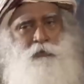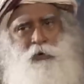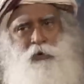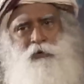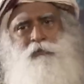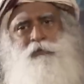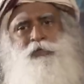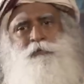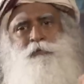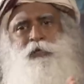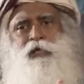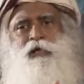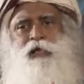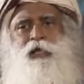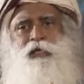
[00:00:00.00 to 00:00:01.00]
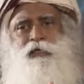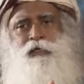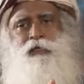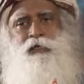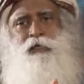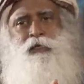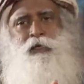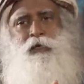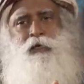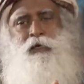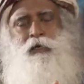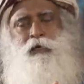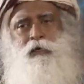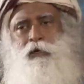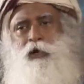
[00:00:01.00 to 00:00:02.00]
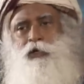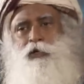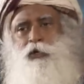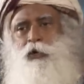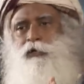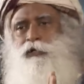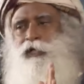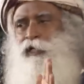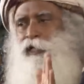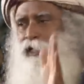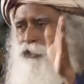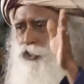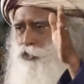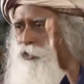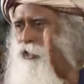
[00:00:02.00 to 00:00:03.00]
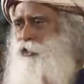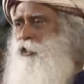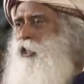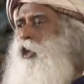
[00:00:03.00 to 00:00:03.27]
Demain doit être créé, pas bétonné là tout